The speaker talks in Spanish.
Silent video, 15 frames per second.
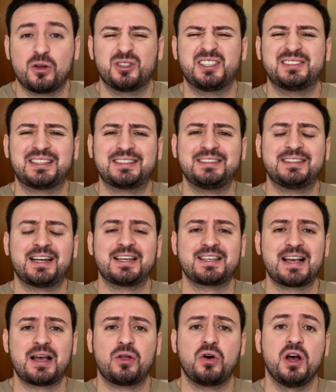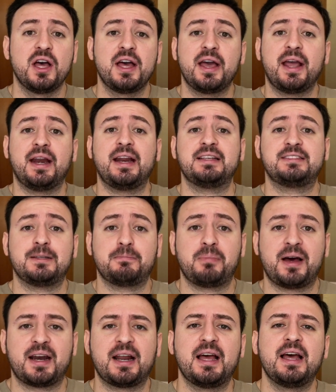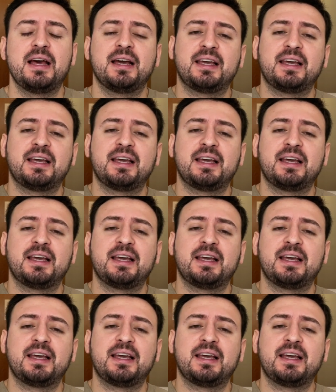Si estás interesado en este par,